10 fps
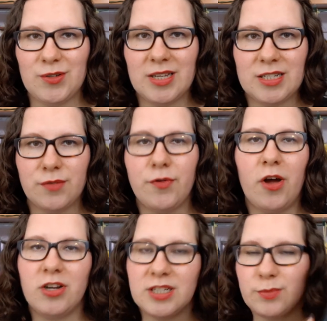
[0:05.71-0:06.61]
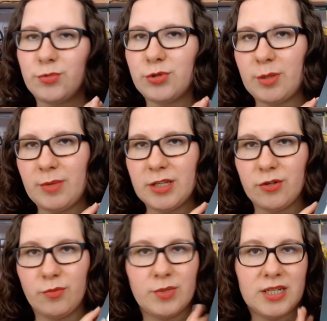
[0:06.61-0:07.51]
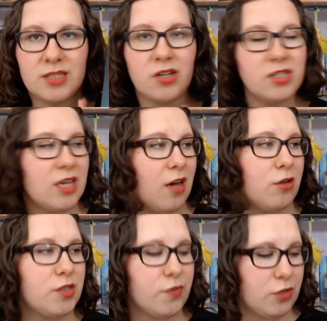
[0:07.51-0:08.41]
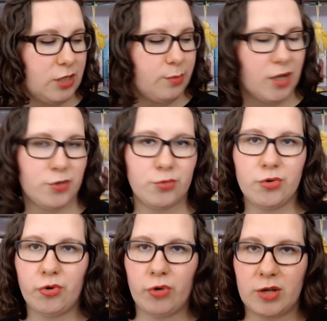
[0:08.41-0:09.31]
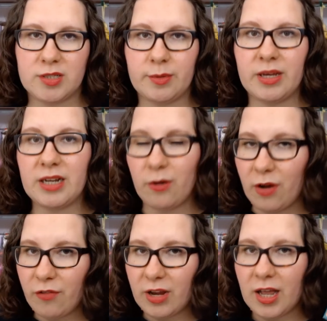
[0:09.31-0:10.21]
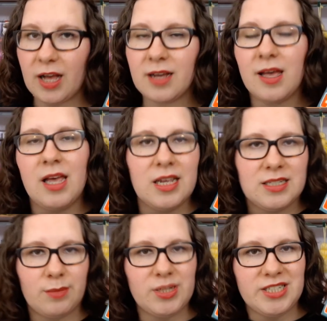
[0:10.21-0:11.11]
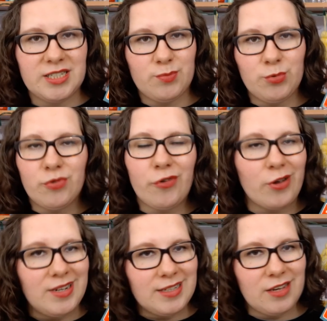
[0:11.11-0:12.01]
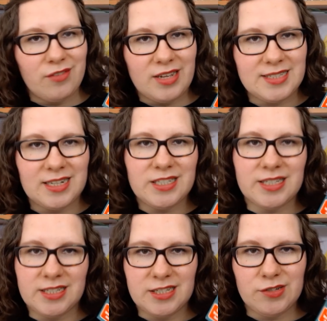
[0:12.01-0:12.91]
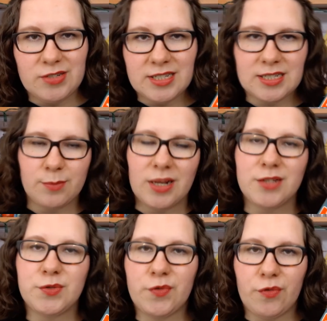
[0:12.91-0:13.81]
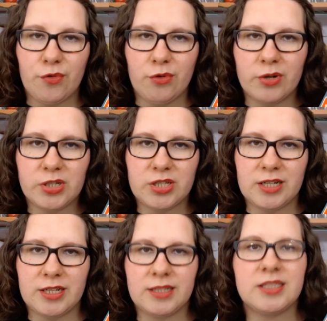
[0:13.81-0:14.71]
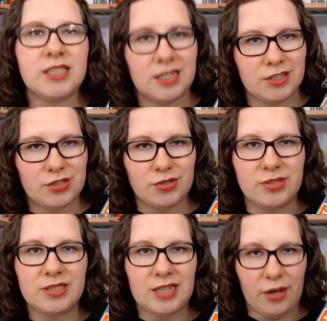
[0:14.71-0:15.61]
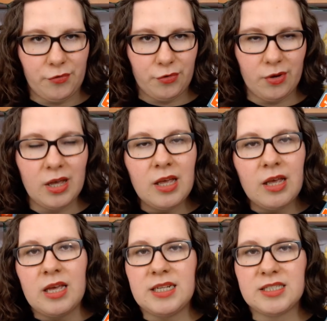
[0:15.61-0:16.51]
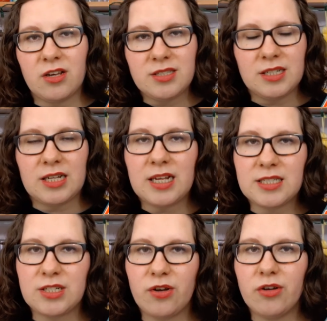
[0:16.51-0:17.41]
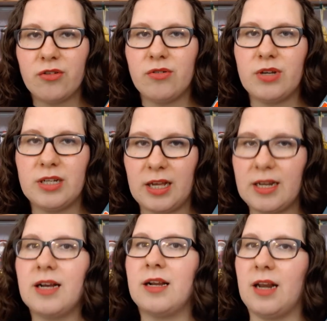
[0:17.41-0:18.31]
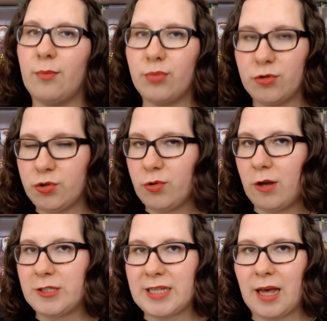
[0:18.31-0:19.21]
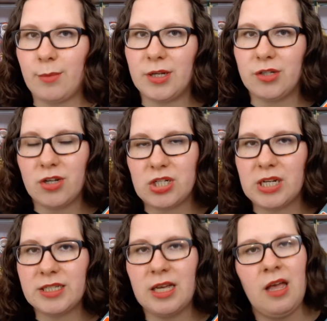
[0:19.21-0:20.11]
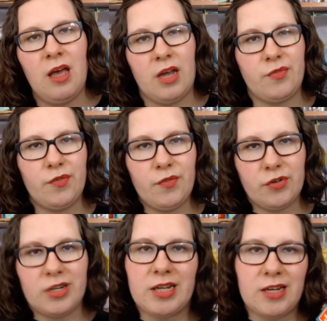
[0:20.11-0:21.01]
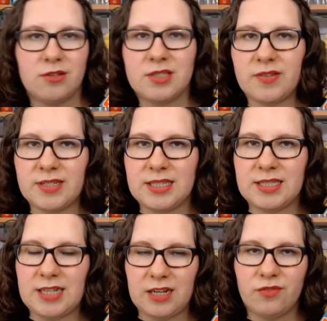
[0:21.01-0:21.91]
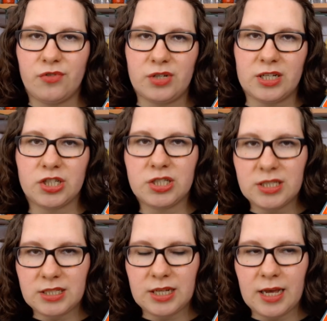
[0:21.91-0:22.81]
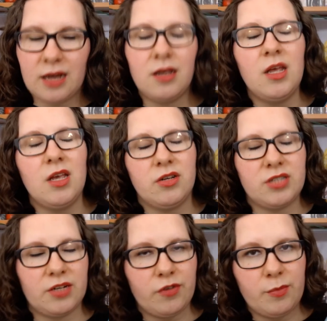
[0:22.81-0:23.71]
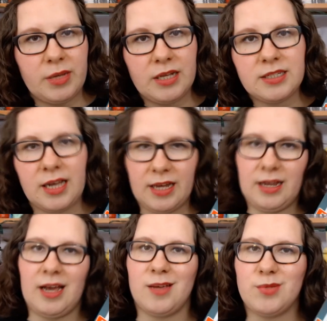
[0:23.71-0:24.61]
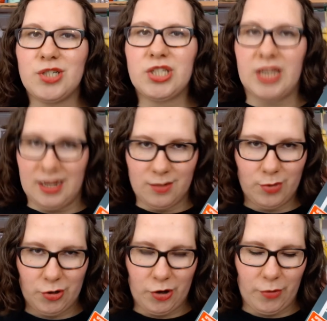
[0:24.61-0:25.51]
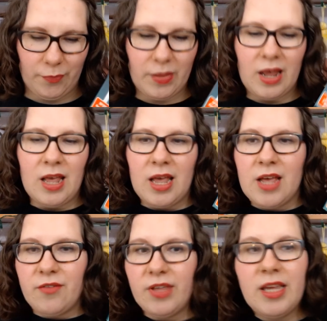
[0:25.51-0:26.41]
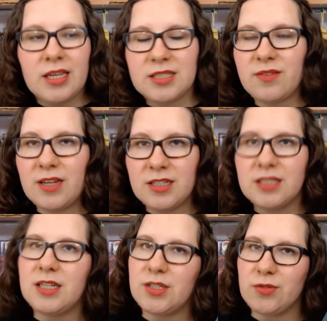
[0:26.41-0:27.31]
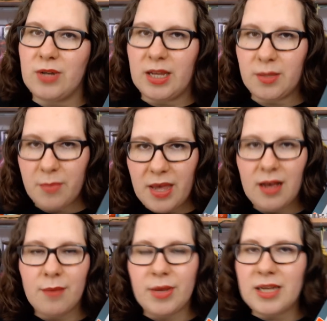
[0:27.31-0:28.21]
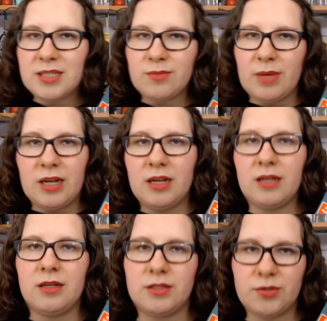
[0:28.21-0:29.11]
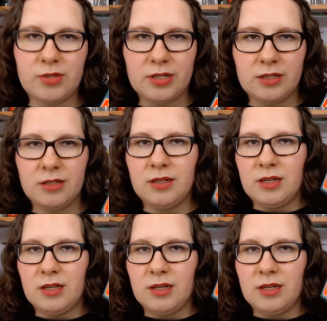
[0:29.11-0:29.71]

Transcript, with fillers: geht es um folgendes Buch, nämlich um das neunte Haus von Lieber Dogo aus dem Knauer Verlag, der mir dieses Buch freundlicherweise als Rezensionsexemplar zur Verfügung gestellt hat. Dankeschön dafür. Es kostet 18 Euro in einer Klappbroschurausgabe in Deutschland, hat 521 Seiten von der Geschichte her und hat von mir dreieinhalb Sterne bekommen. Wie ich es fand, dazu gleich mehr, aber erstmal äh, zu dem